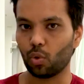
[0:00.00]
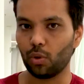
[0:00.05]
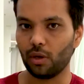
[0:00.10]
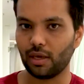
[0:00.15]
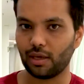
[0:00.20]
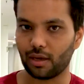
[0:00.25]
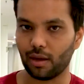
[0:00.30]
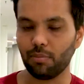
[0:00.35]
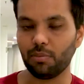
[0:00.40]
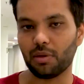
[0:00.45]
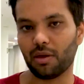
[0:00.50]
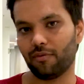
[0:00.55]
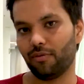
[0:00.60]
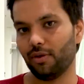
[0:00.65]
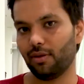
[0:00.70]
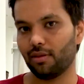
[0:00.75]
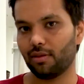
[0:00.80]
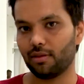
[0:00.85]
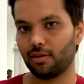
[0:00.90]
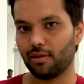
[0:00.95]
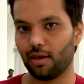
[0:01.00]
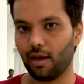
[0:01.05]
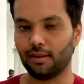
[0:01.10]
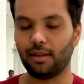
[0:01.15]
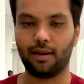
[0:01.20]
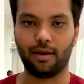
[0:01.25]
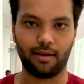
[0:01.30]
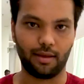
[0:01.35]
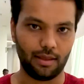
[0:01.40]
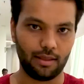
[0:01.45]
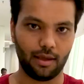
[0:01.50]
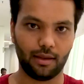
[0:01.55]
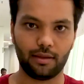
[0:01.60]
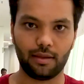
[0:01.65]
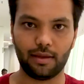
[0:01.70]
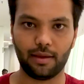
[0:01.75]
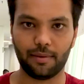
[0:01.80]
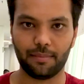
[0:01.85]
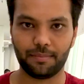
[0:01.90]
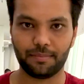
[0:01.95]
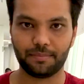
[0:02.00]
थोड़ी कम या फिर ज़्यादा रखी जाती है